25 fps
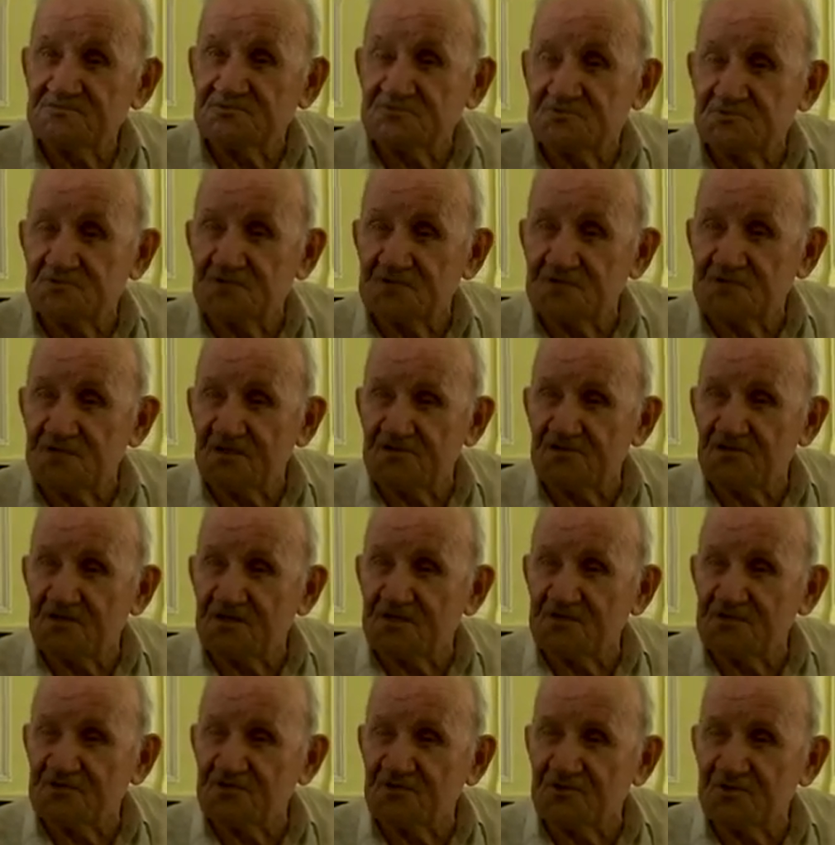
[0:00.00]
Он говорит, значит,
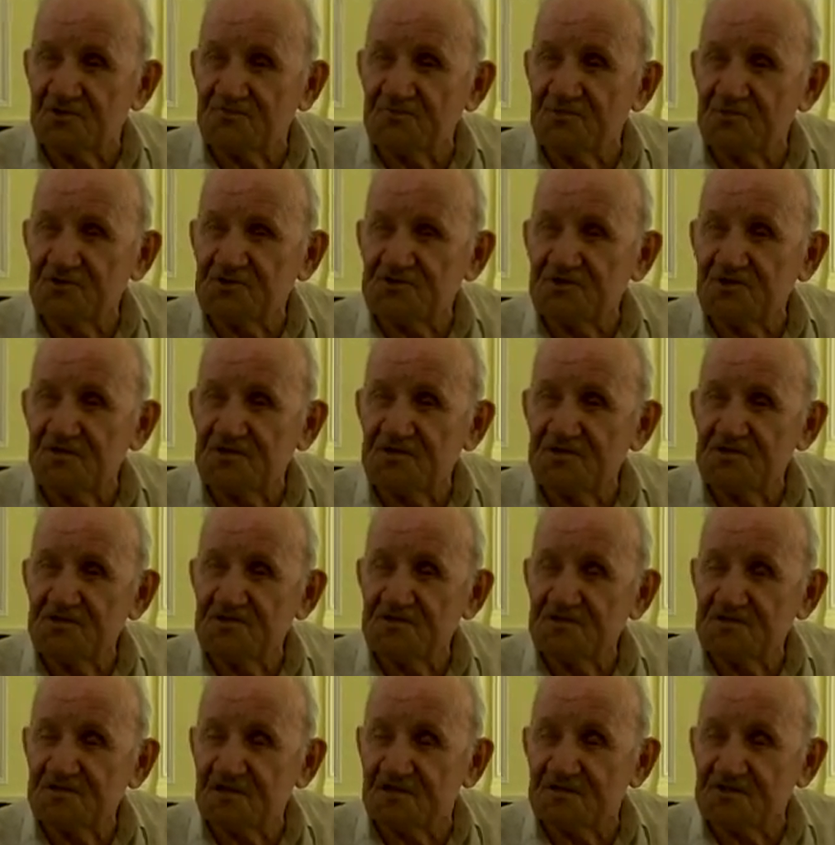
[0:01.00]
хорошо работали,
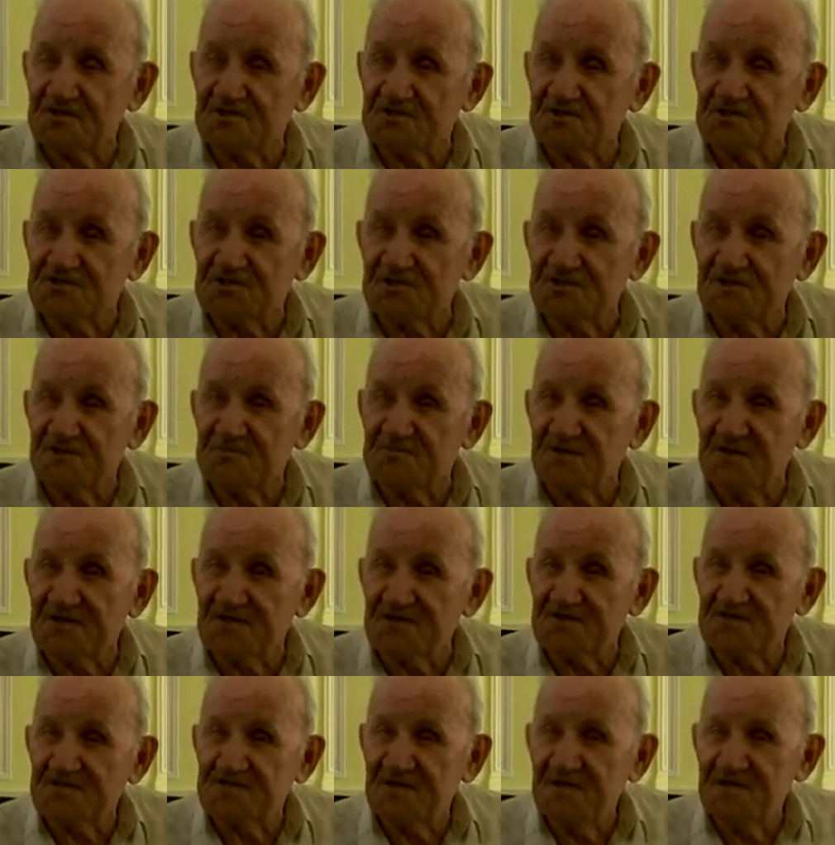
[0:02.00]
хорошо
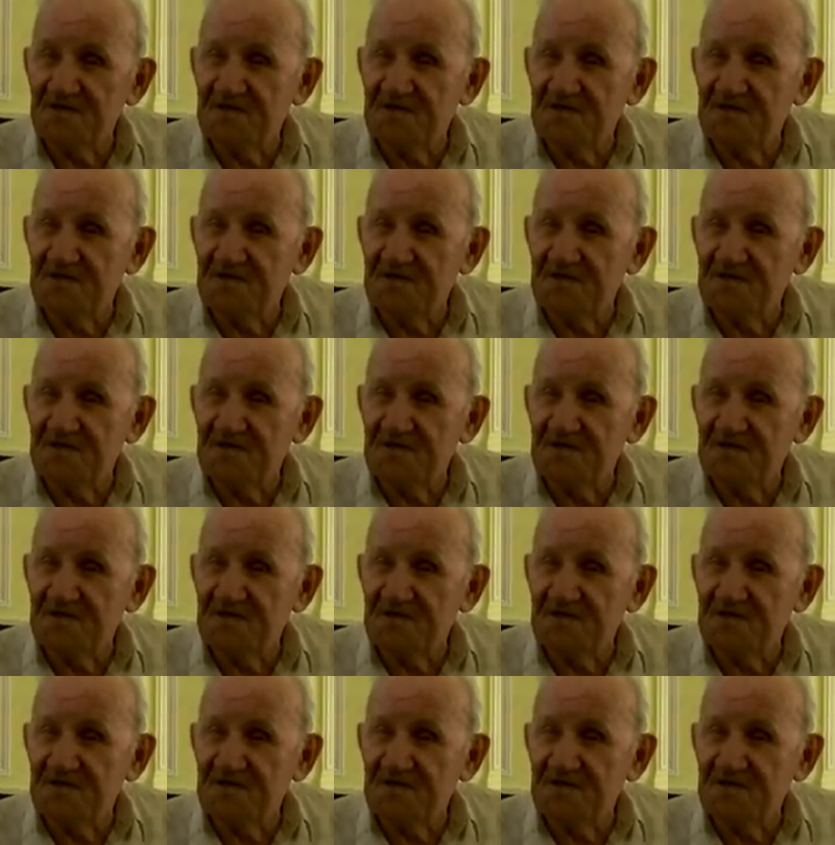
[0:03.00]
занимались.